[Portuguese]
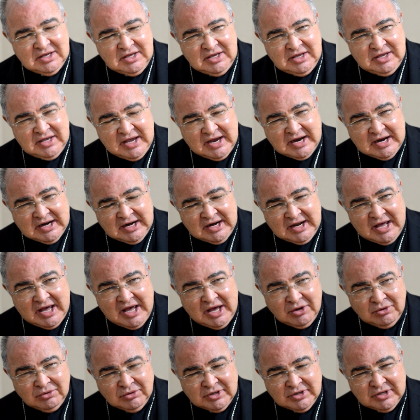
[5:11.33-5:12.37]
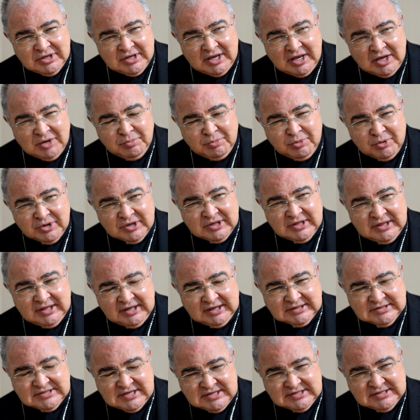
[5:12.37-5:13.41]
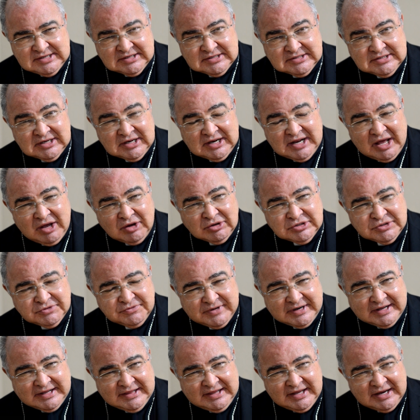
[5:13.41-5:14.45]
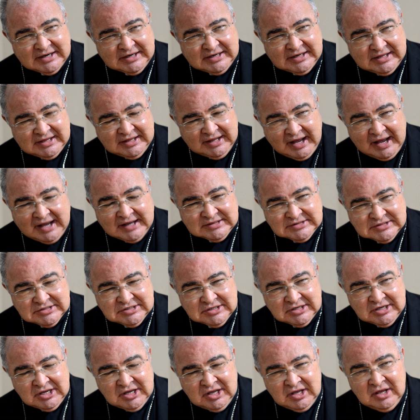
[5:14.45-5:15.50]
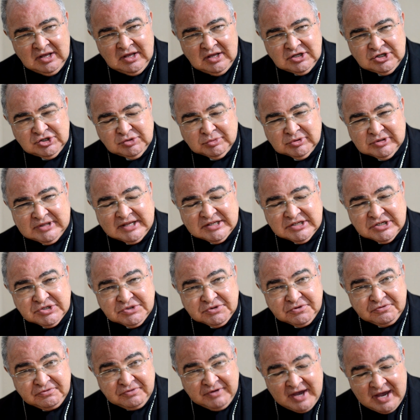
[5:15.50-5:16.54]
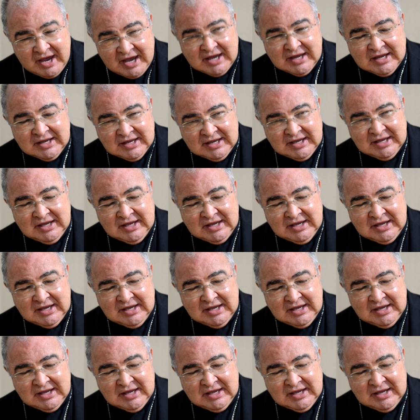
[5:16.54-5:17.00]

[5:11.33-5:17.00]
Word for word: e é claro que a importância de ser sinal de fraternidade, de unidade de fé,